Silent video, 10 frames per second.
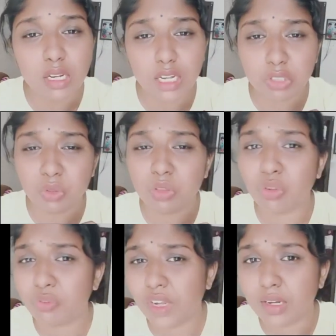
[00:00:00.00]

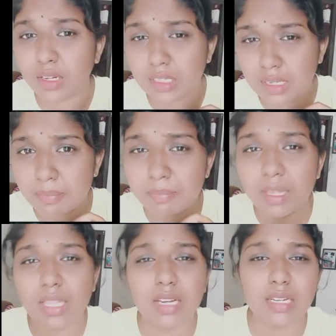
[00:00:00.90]
కత్తులతో వెనక ఈ
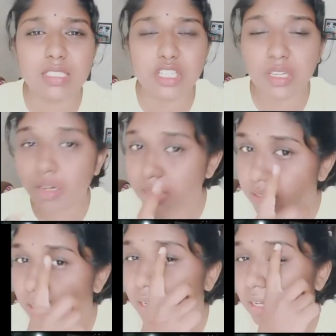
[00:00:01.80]
మీద
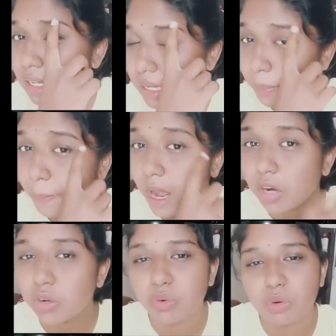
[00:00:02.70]
చీరేసి ఈ
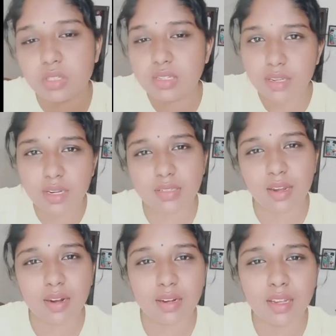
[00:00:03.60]
పాటలు కూడా
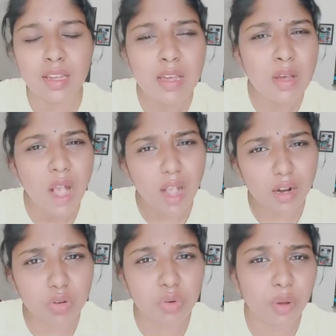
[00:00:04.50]
చీరేశారండి
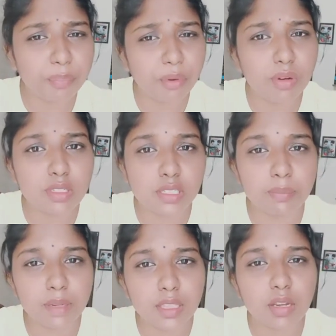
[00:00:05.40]
అక్కడున్న పోలీస్
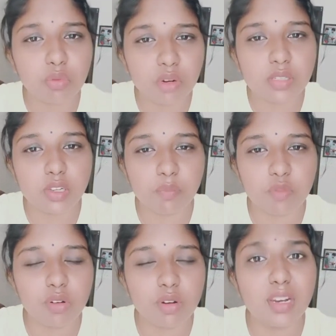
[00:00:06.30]
సిబ్బందికి కూడా
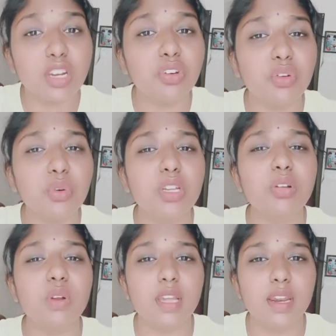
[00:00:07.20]
చెప్తుంటే నేను
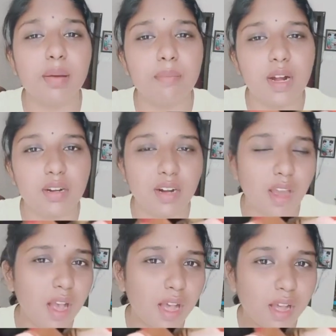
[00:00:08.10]
డ్యూటీలో లేనమ్మా
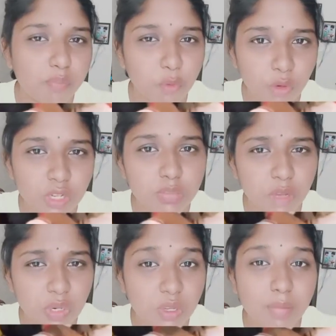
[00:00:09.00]
అంటున్నాడు ఆ పోలీస్
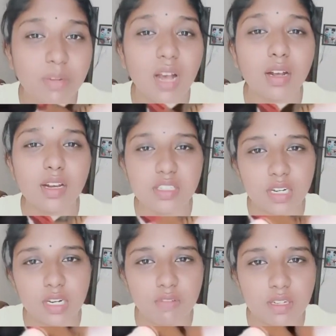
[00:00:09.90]
పేరు ఎం లంకా
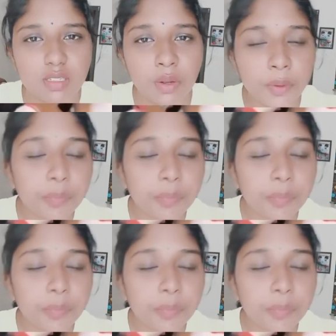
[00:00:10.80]
శ్రీనివాస్